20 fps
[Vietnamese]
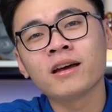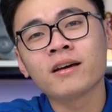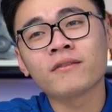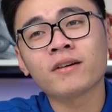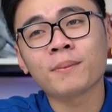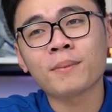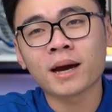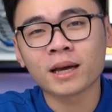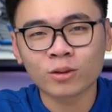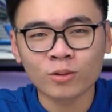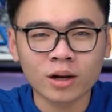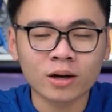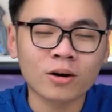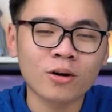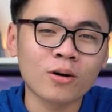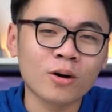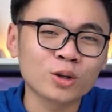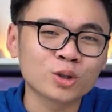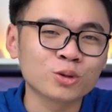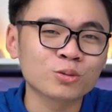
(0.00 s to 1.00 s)
Và bài toán
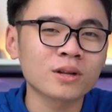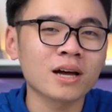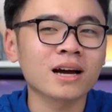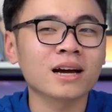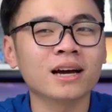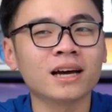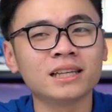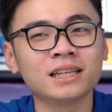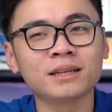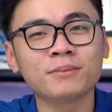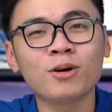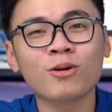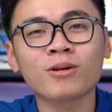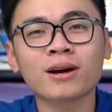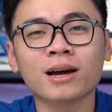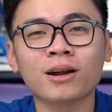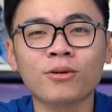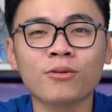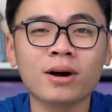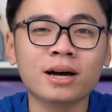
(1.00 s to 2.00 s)
khó chúng ta cần những mẫu
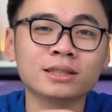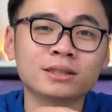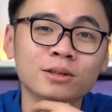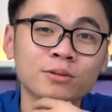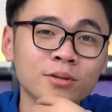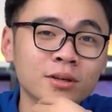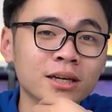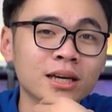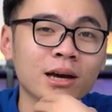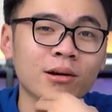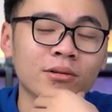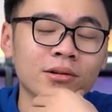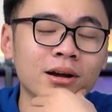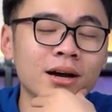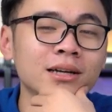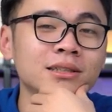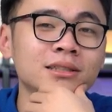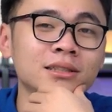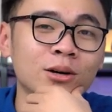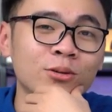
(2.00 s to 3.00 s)
card đồ họa giống như kiểu R
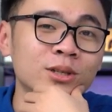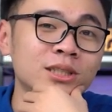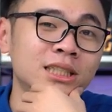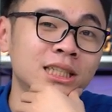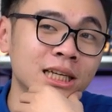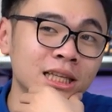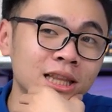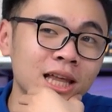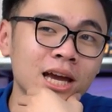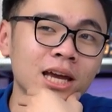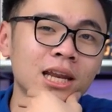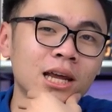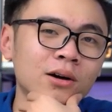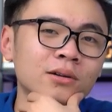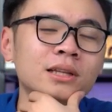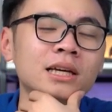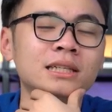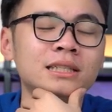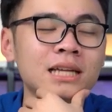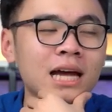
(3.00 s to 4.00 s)
X sáu chín không không X T để có
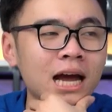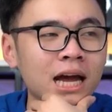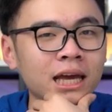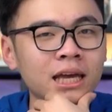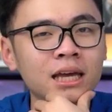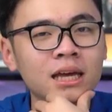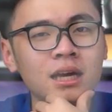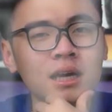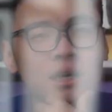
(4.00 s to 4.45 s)
thể giải.